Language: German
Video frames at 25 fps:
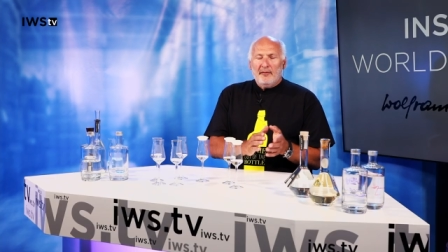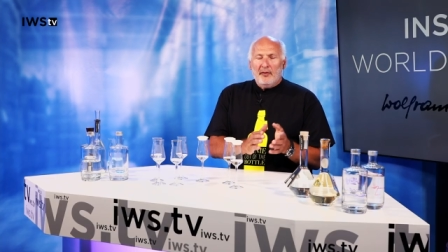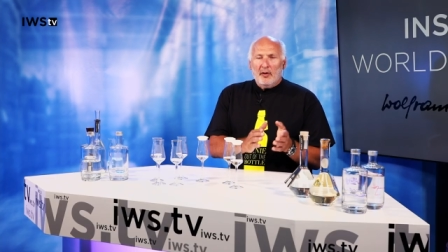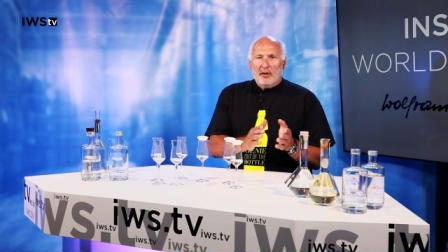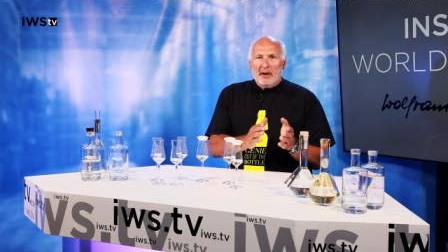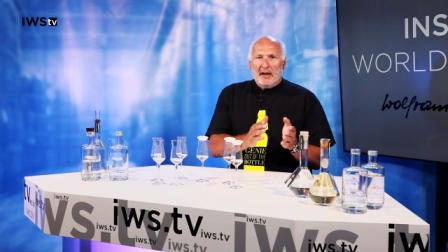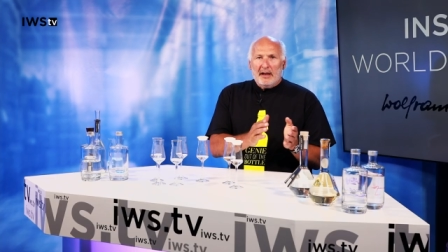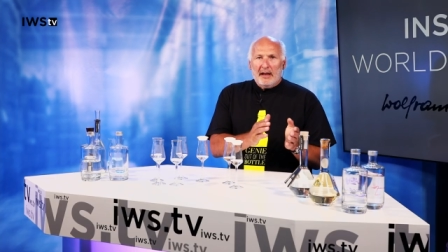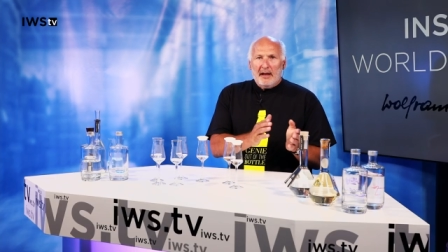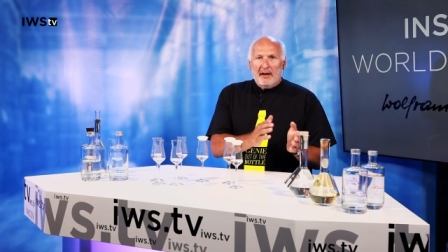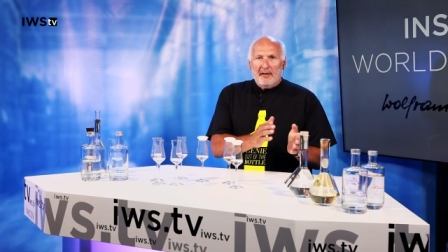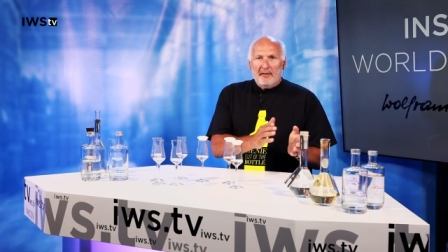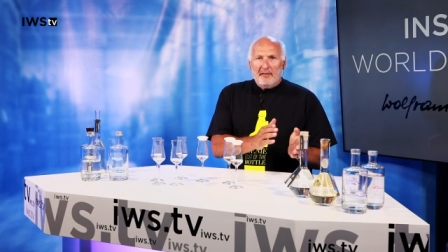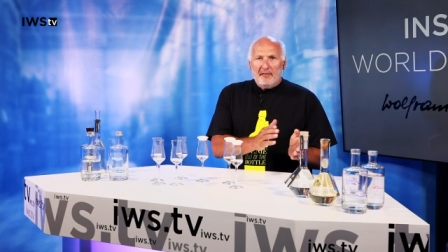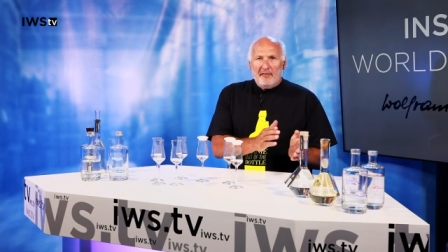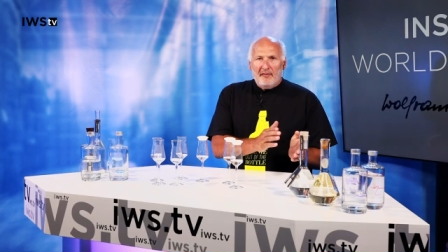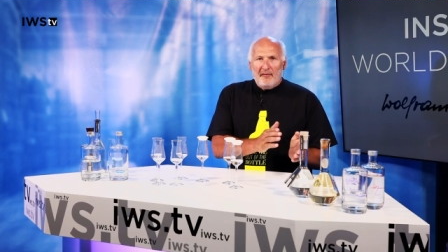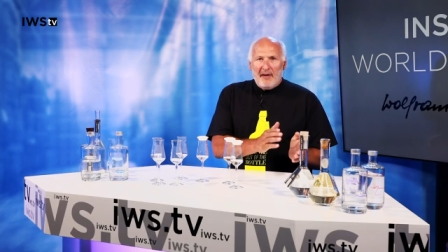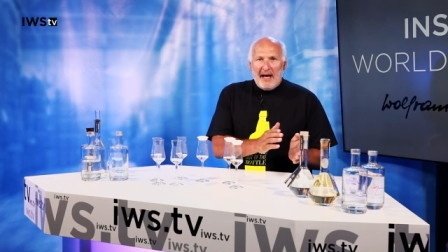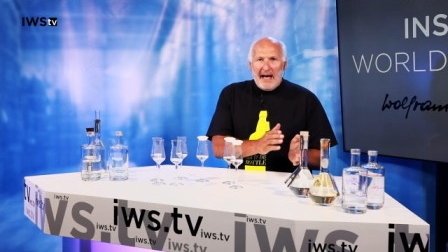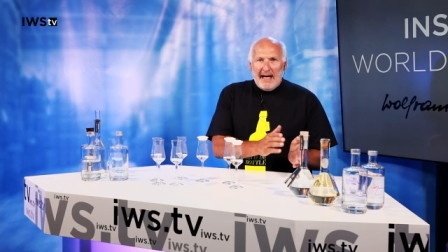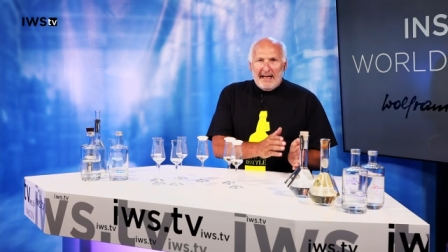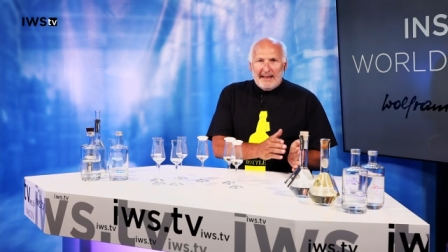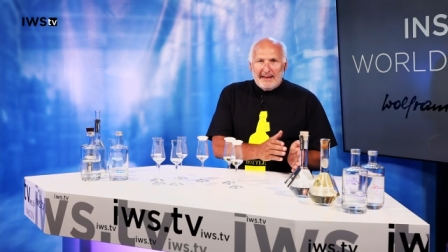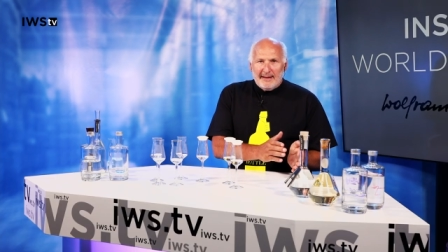von einer
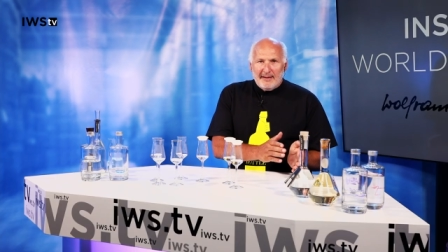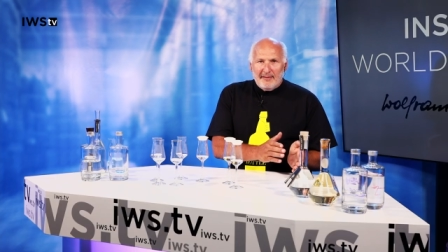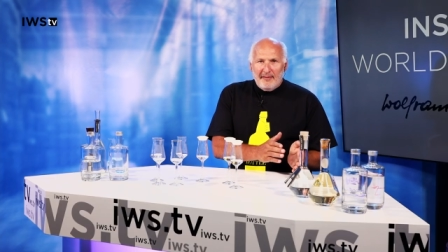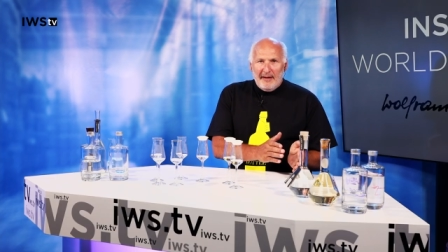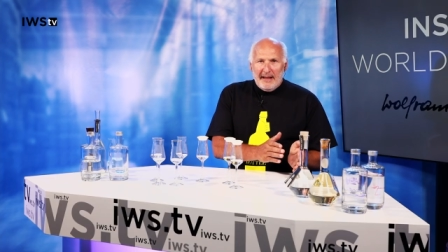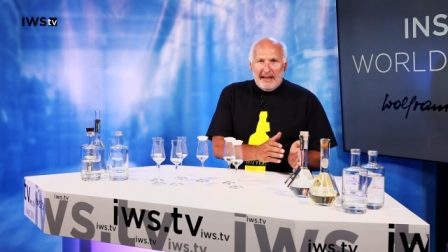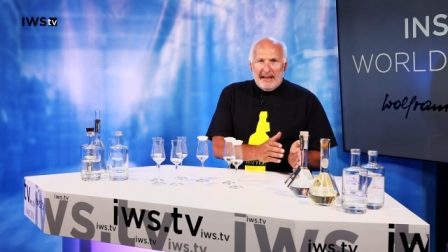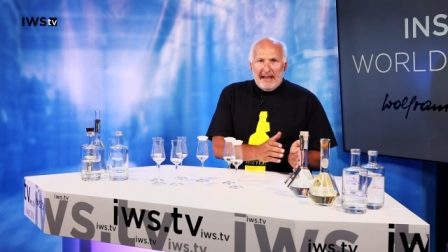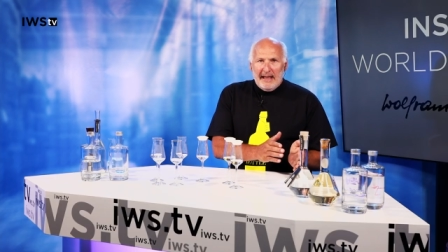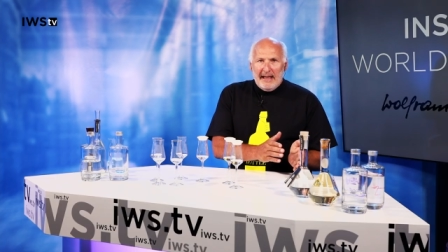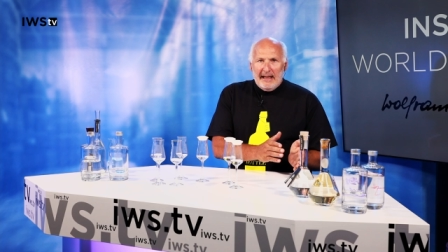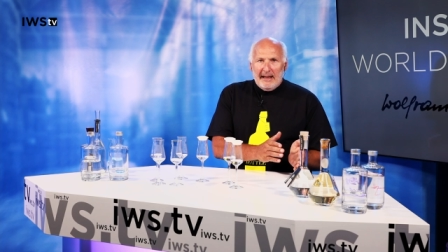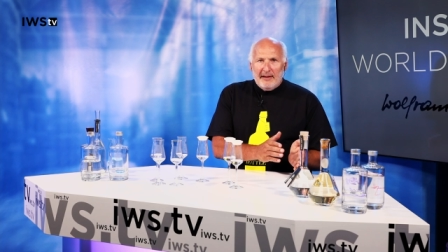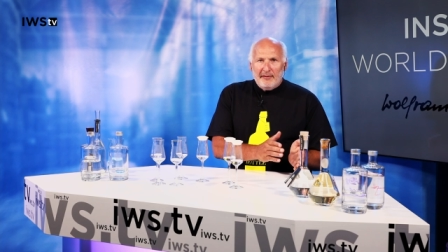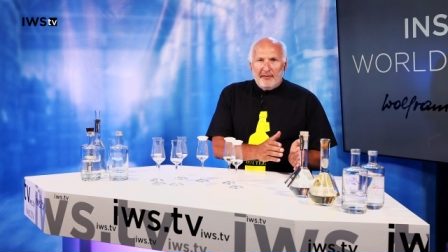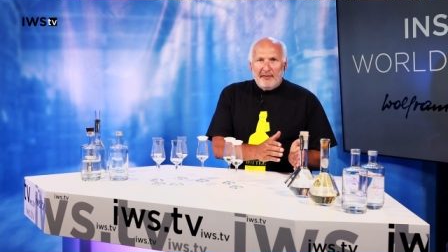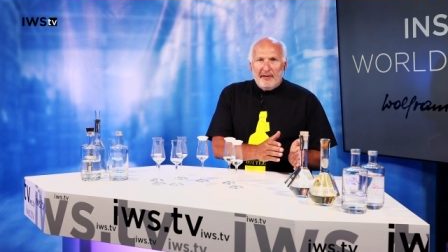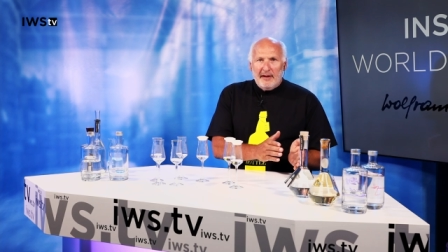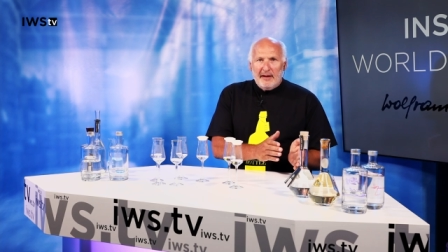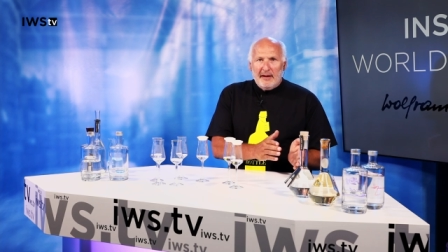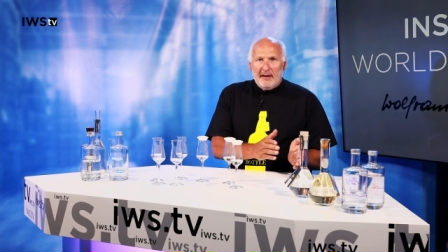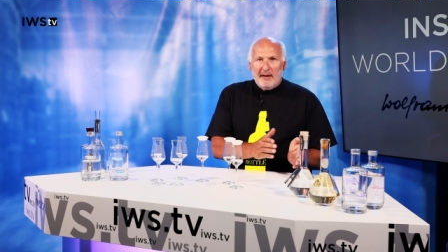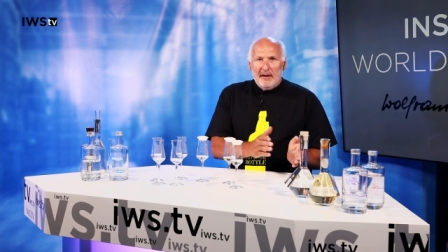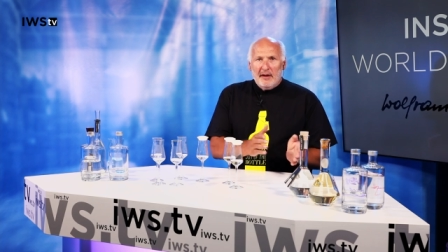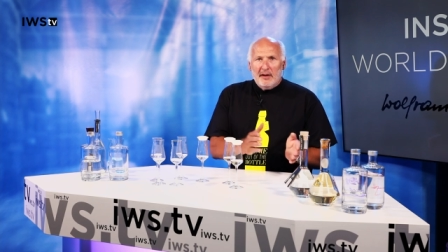
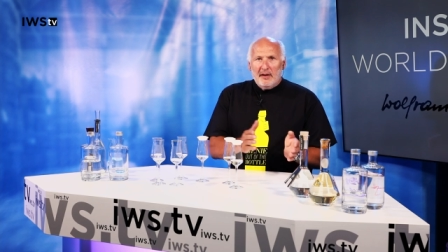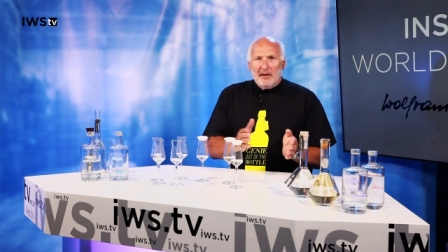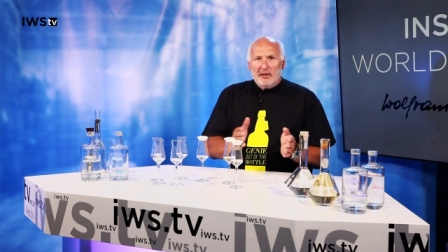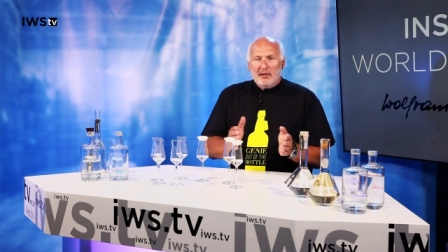Weißweinhefe